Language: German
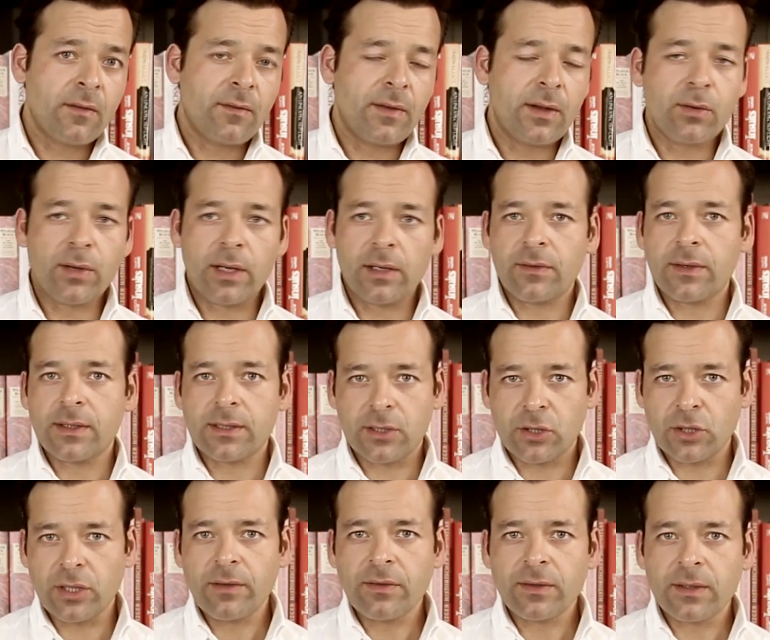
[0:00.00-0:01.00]
Wenn du etwas
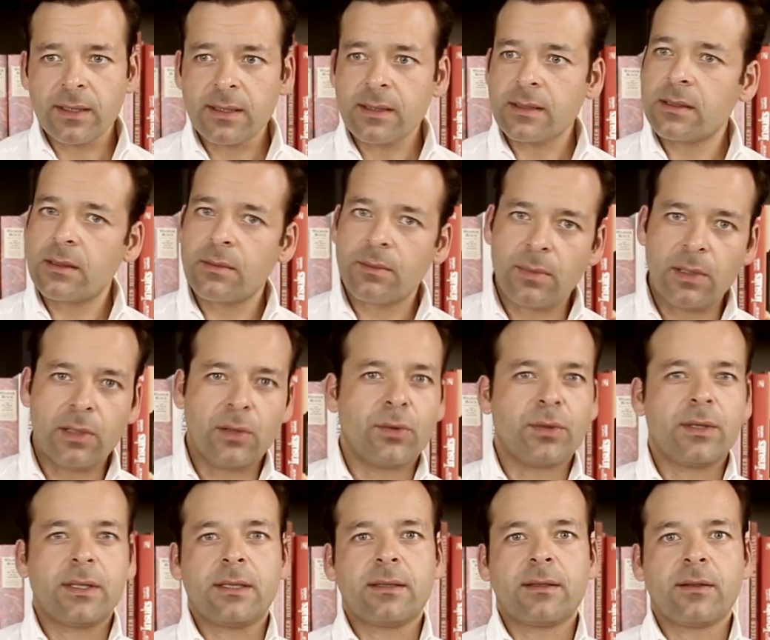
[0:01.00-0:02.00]
geschafft hast,
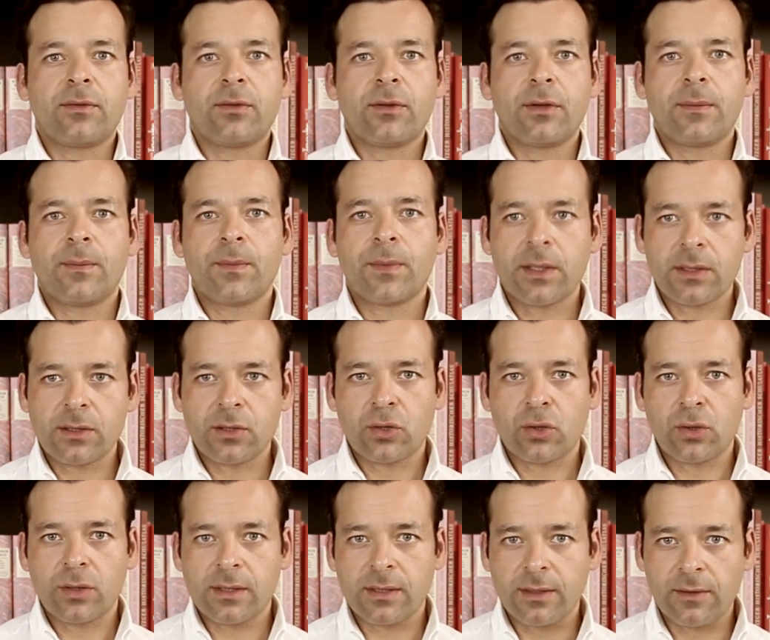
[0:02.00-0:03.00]
belohn dich dafür. Das ist ein
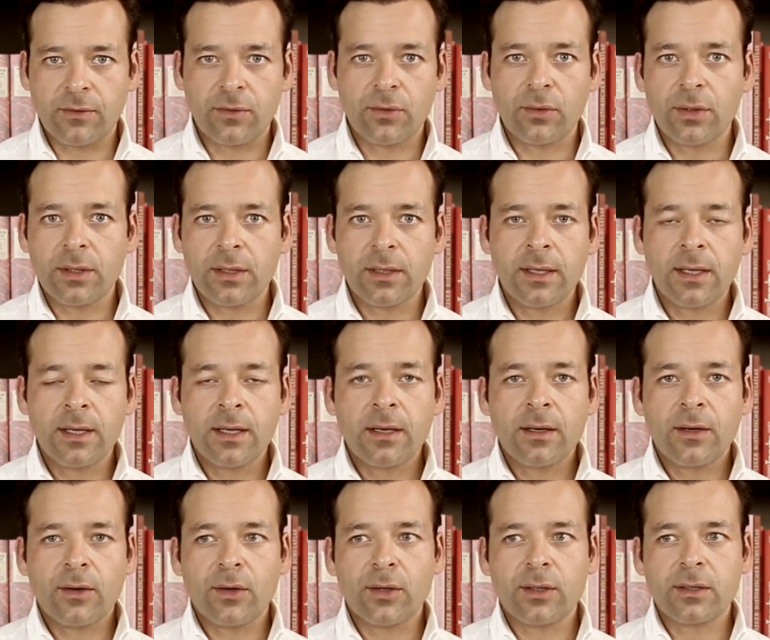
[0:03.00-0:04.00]
schönes Gefühl
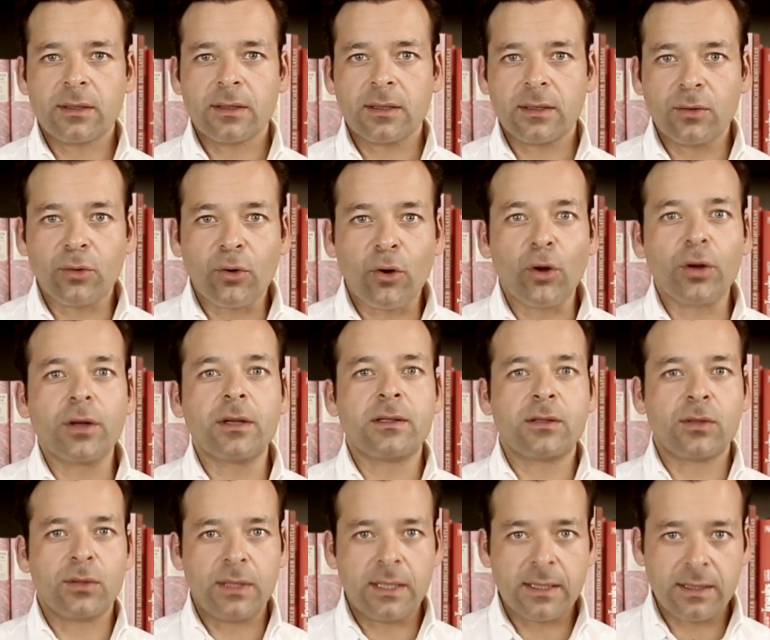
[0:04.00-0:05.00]
und du
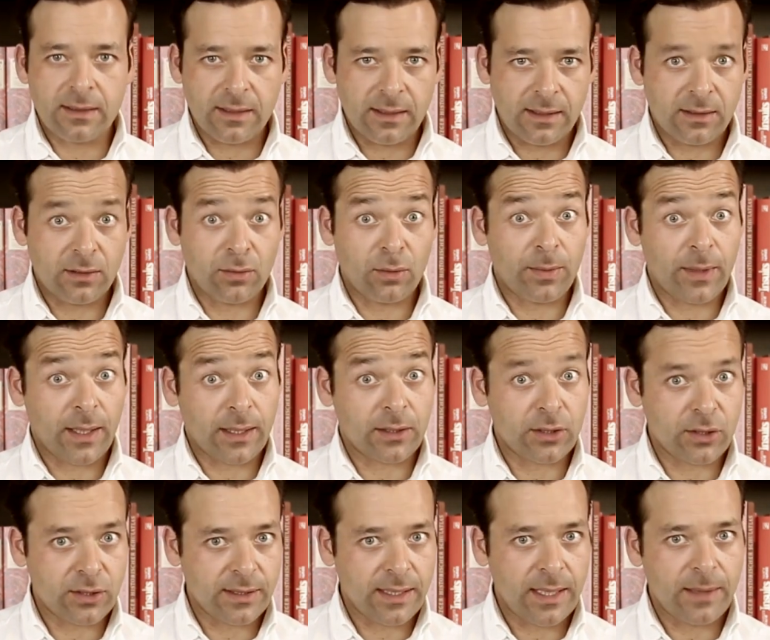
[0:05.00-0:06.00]
konditionierst dich so
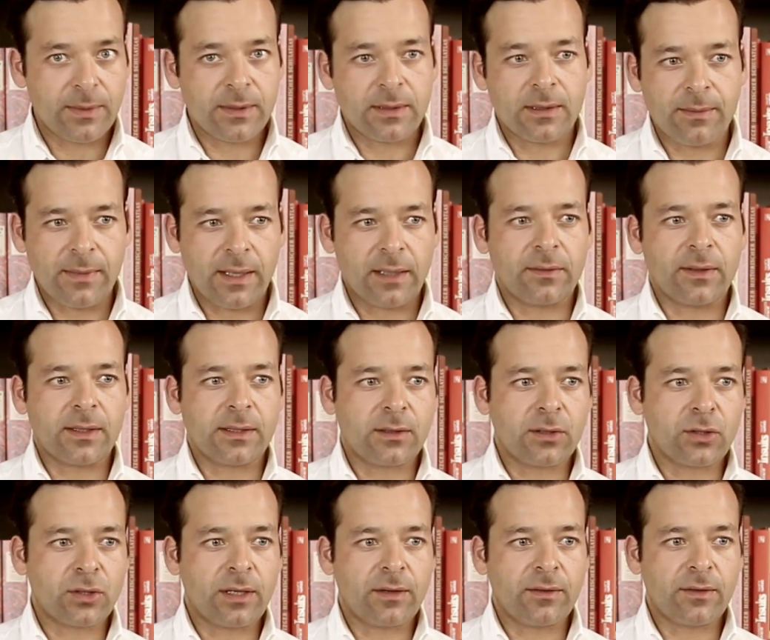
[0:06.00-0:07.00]
praktisch selbst, immer etwas
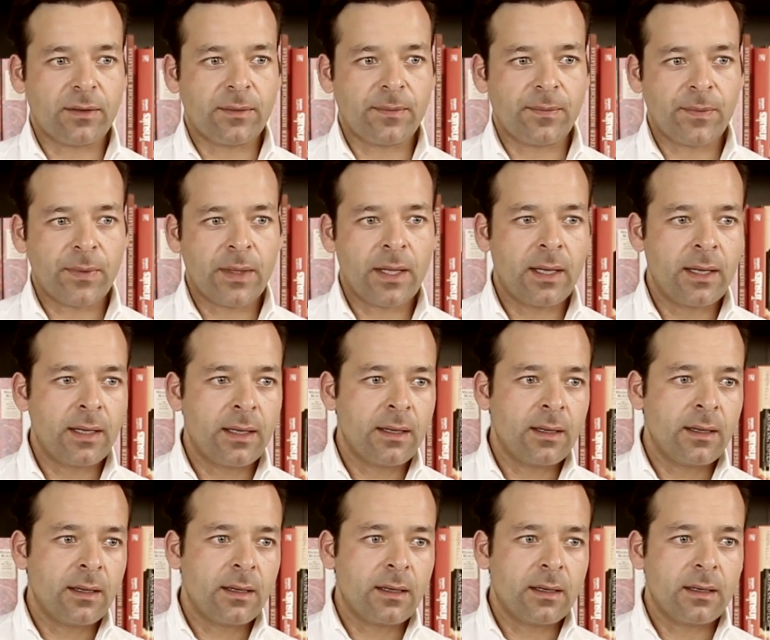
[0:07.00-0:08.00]
zu schaffen
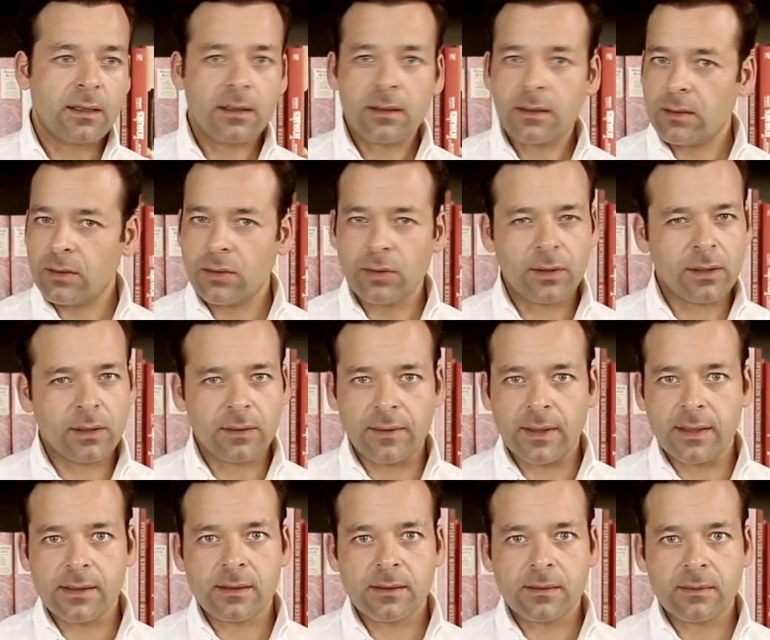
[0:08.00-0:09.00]
tu
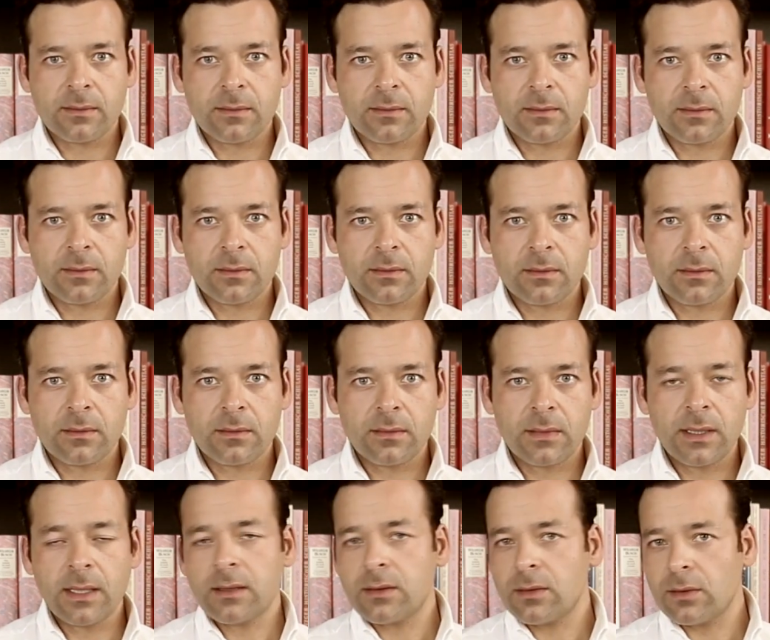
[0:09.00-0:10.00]
irgendwas.
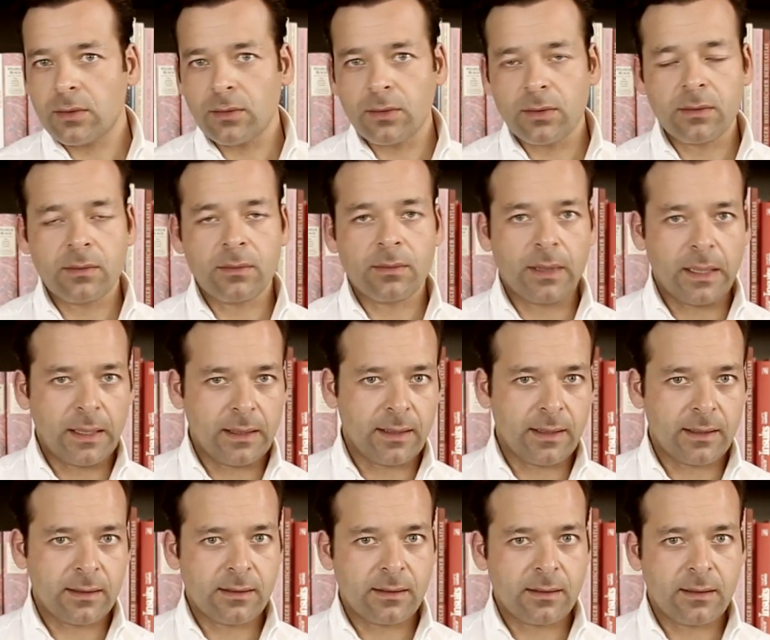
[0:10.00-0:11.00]
Nichts zu tun bringt
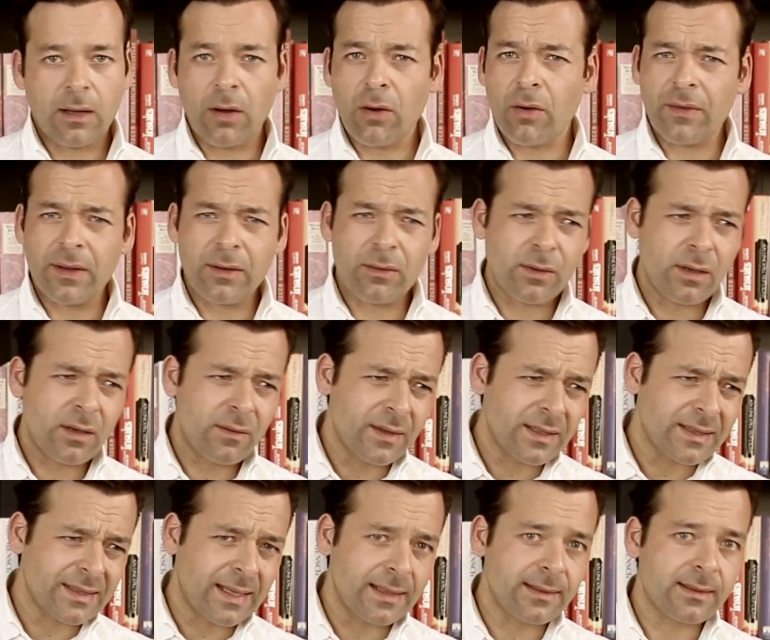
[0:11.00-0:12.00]
nichts. Auch wenn du
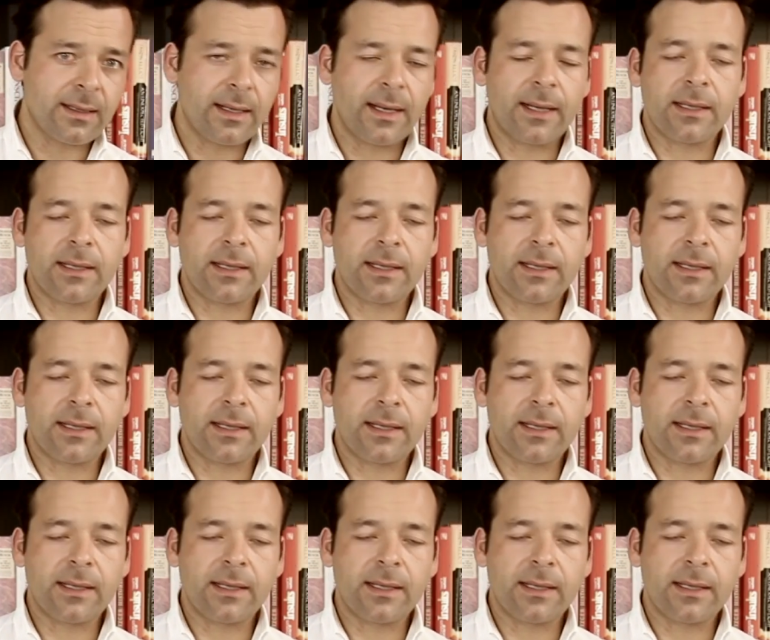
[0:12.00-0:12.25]
irgendwas ganz